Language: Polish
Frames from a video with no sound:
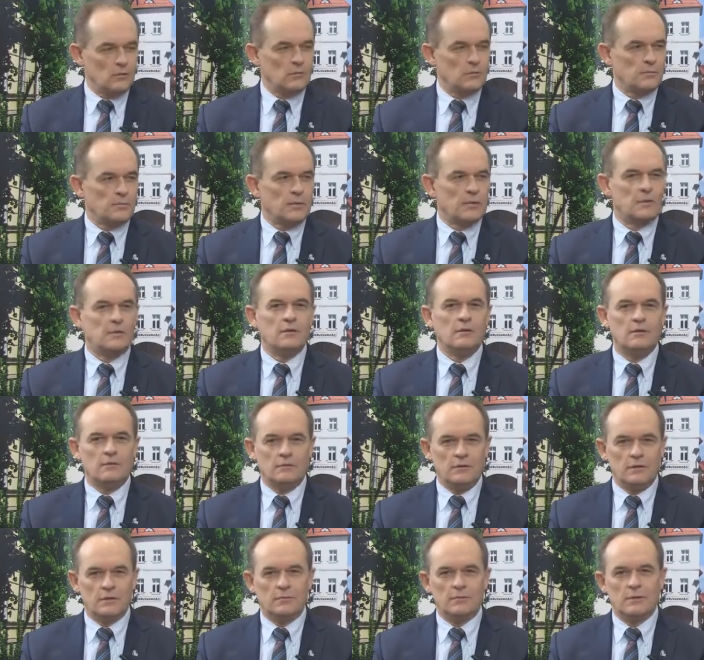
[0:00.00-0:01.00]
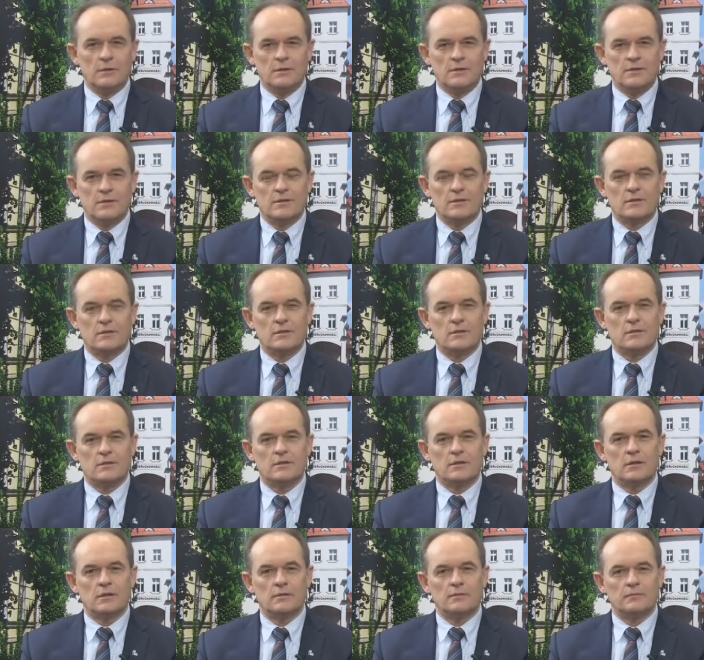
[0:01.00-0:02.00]
dobry pani, witam Państwa
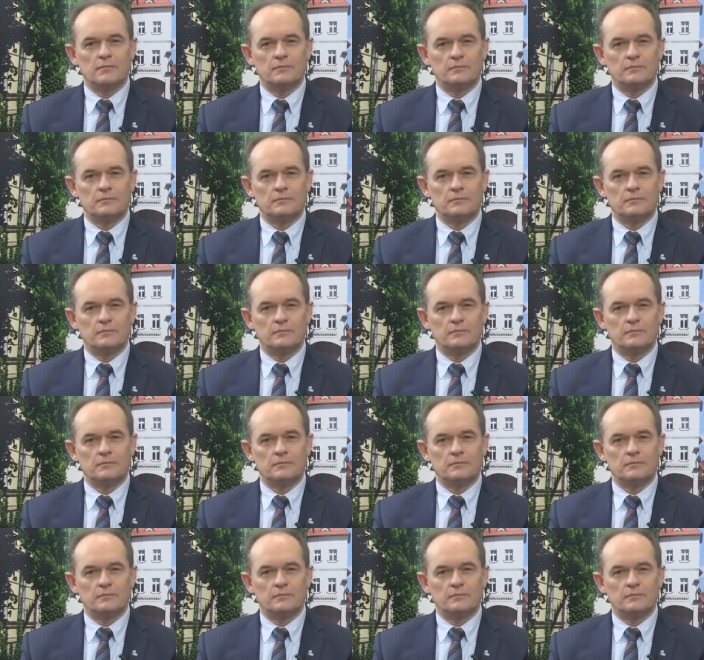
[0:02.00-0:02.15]
serdecznie.